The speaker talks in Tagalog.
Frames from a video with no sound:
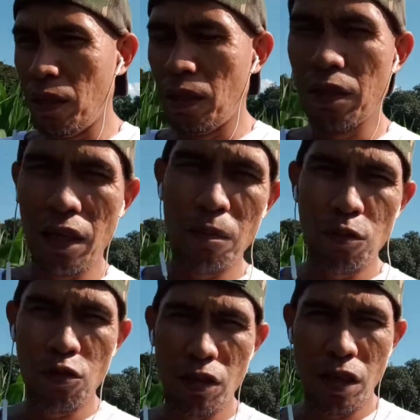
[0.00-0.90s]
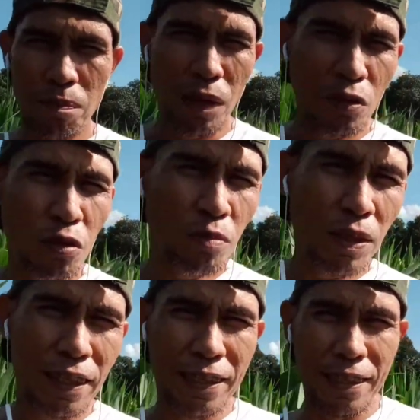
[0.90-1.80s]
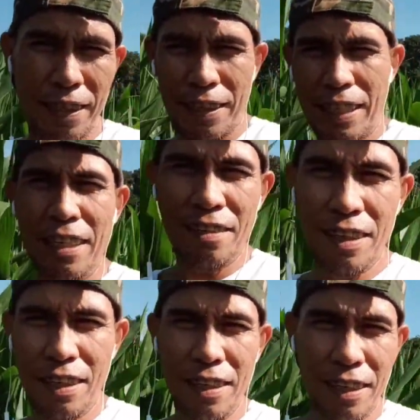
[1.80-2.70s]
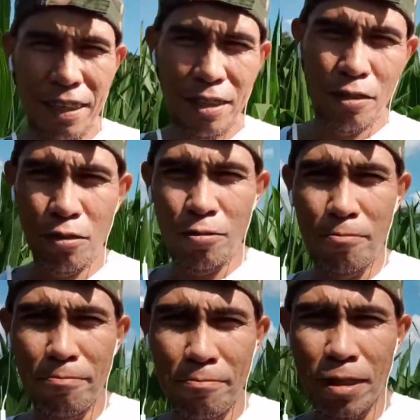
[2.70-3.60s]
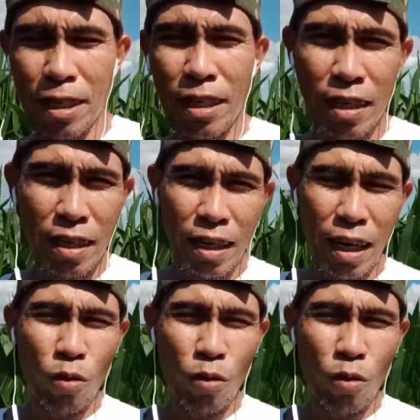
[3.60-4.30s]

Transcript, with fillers: Uh, tapos sa uh, patubig, sa diesel ng yung uh,